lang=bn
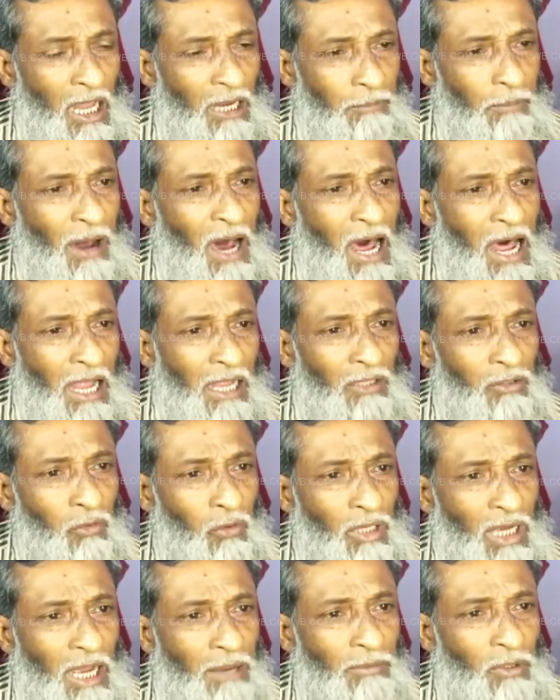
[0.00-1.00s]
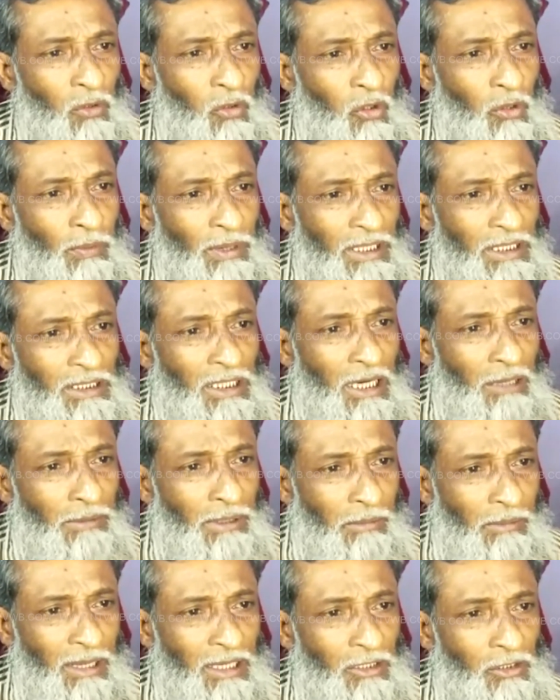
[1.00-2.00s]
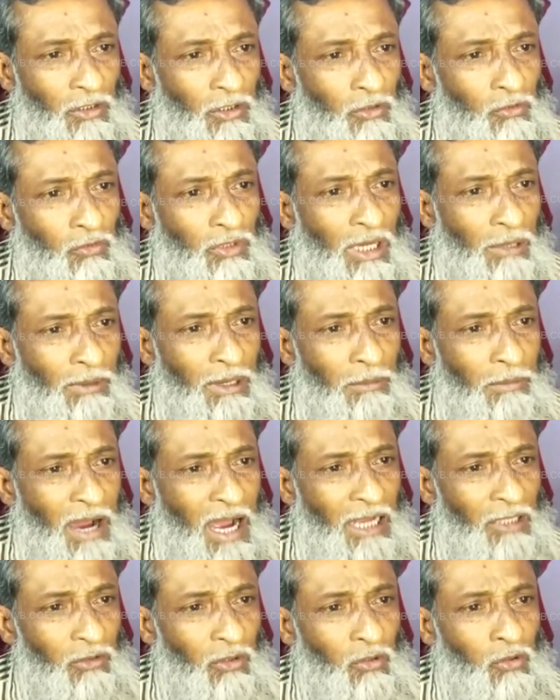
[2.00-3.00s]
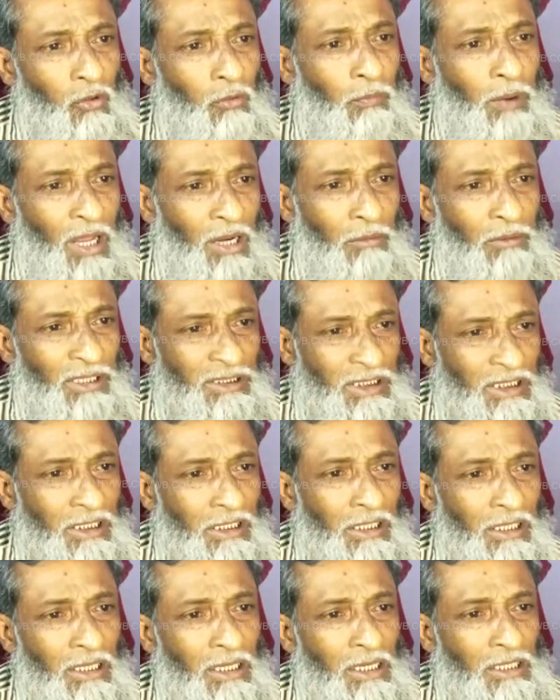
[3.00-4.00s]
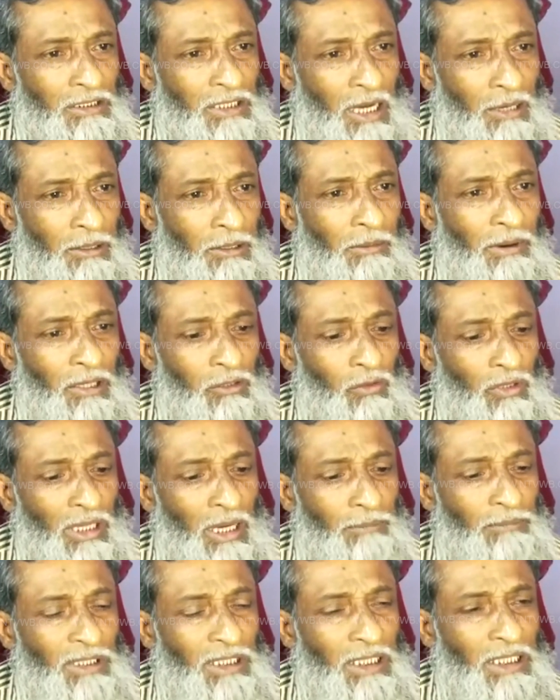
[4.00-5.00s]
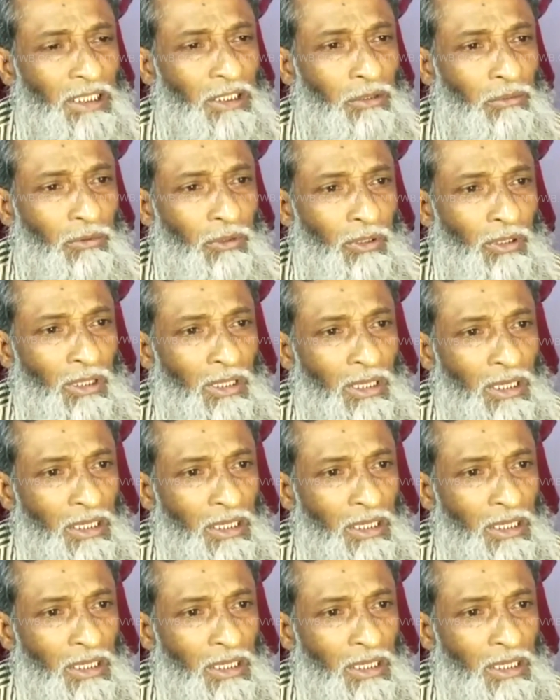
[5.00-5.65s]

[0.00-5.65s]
আলফা তোকে আমি কুরবানি দিলাম এবারের জন্য তুই আমার ভাই তো খুব ভালোবাসি সামনে বার তোকে আমি টিকিট দেবো